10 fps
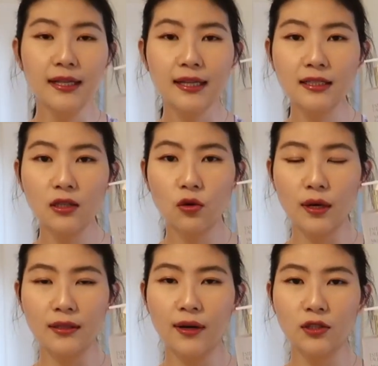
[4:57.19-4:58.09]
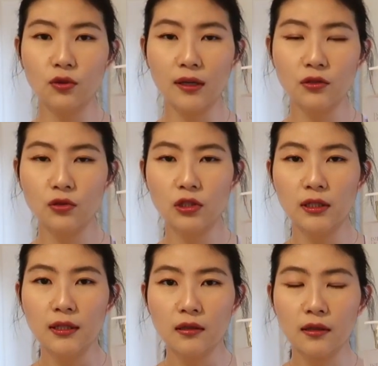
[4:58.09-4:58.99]
它这款的话，主要就
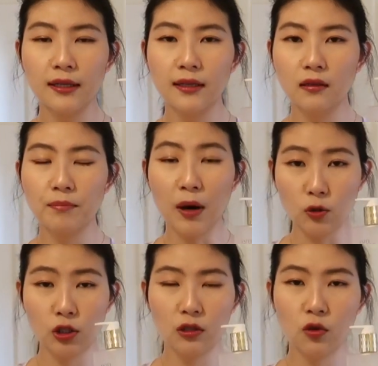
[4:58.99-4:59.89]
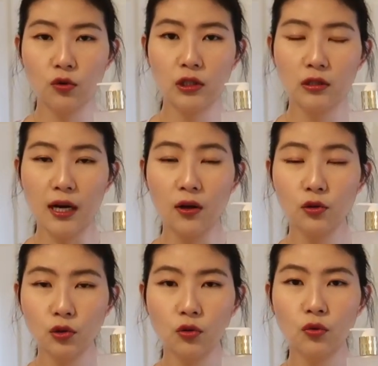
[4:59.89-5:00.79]
是可以保湿的同时，然后
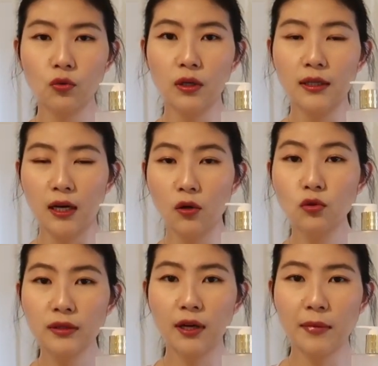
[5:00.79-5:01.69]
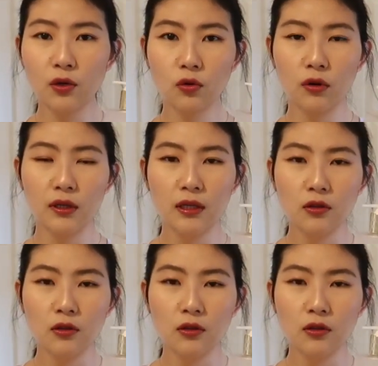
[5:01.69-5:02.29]
修护，然后缩小毛孔。